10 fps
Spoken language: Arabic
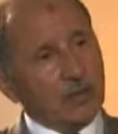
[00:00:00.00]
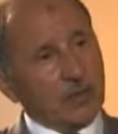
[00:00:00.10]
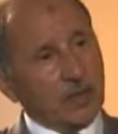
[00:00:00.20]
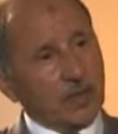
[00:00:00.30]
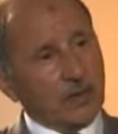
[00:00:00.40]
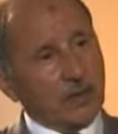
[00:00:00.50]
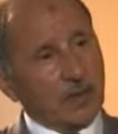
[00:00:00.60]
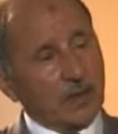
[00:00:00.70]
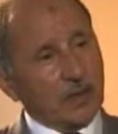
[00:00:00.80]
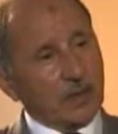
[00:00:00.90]
وشيت
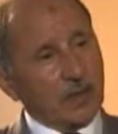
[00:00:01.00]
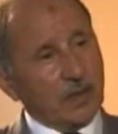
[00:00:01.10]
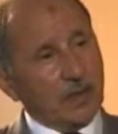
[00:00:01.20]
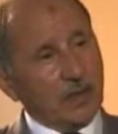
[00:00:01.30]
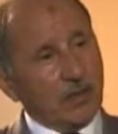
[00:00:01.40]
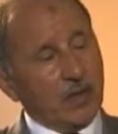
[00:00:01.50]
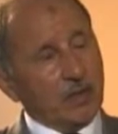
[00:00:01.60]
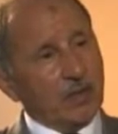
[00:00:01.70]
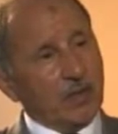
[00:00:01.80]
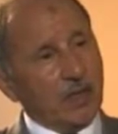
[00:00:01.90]
فيه النار
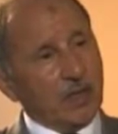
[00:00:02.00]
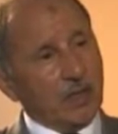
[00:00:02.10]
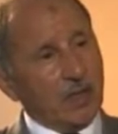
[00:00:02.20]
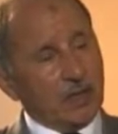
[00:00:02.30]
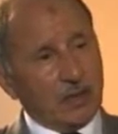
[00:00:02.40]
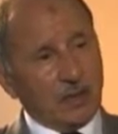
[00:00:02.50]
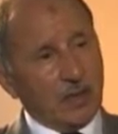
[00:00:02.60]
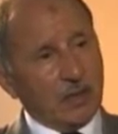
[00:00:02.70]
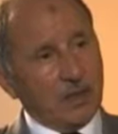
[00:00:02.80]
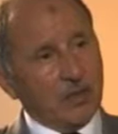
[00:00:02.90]
ولابد من العدالة
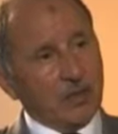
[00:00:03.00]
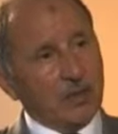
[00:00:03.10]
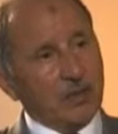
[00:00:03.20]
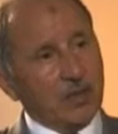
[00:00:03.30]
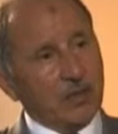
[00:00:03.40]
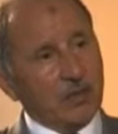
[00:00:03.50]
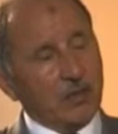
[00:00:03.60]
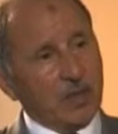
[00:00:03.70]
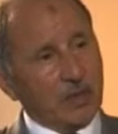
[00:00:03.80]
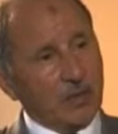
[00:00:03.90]
الانتقالية لابد
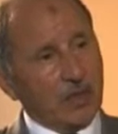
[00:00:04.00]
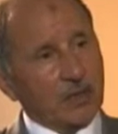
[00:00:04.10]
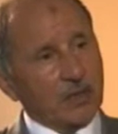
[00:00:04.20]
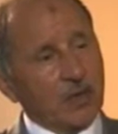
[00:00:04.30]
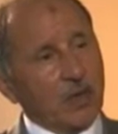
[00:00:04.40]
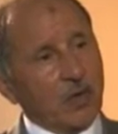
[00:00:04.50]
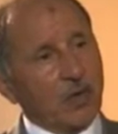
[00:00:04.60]
من محاكمات